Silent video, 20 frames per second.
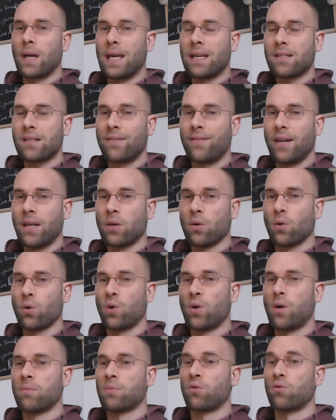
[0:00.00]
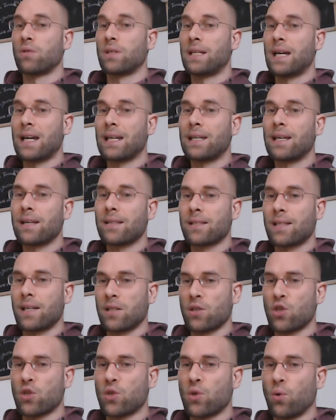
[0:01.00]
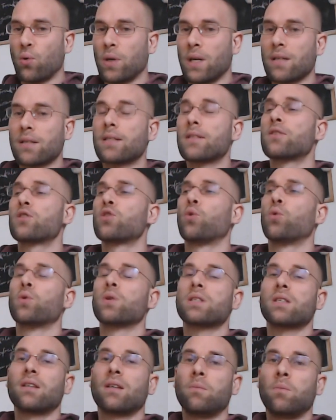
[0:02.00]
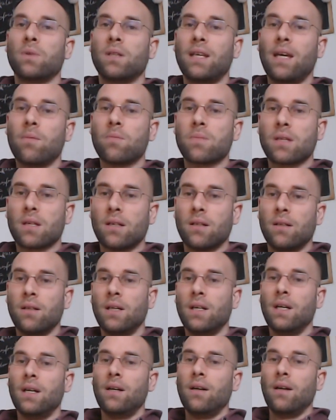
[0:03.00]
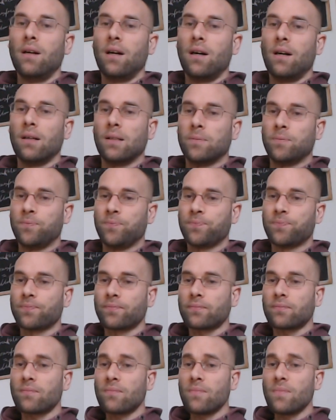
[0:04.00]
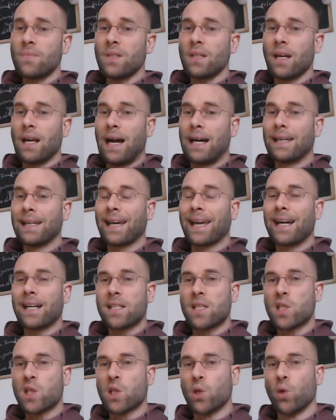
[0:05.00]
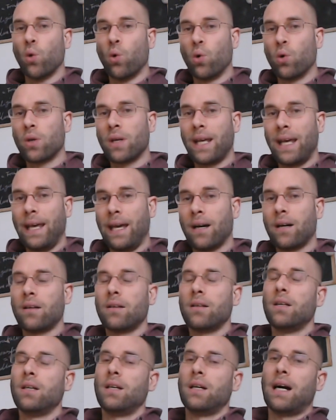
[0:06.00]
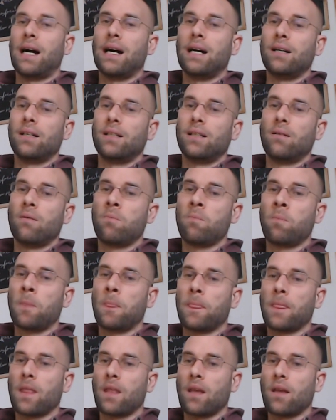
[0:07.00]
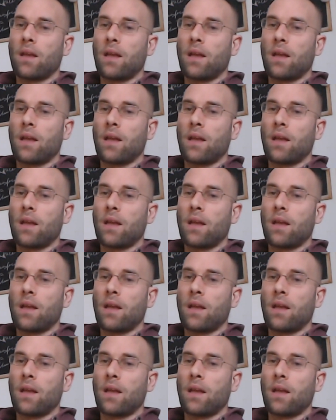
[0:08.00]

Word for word: erst die Veränderung kommt und dann das Testosteron. Das Testosteron ist in dem Sinne ähm, eine Reaktion eher äh, ähm,